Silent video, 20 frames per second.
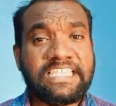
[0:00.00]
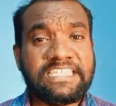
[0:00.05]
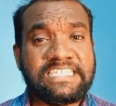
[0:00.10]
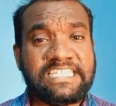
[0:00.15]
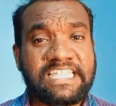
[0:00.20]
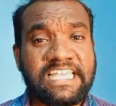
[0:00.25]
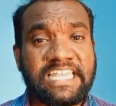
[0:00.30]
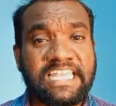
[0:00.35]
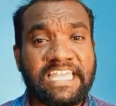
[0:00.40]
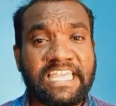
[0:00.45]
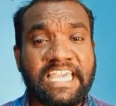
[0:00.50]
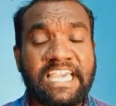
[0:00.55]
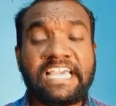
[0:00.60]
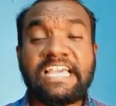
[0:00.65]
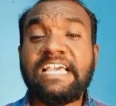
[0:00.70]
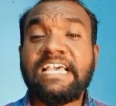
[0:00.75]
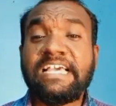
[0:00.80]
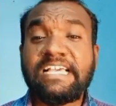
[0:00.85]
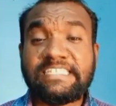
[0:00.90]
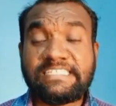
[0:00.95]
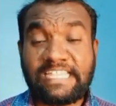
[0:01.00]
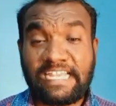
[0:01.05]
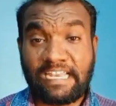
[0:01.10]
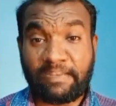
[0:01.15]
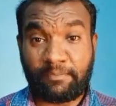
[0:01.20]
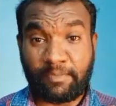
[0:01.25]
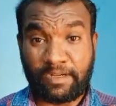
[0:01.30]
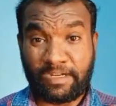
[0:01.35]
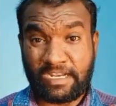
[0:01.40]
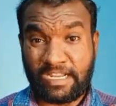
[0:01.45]
இன்ஜினியரிங்கை
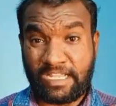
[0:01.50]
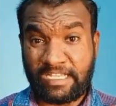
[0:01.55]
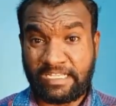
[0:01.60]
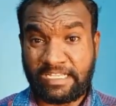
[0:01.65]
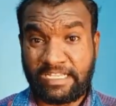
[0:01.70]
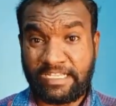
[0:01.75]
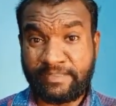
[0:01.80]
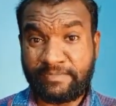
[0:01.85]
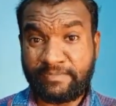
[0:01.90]
செலக்ட் பண்ணுறாங்க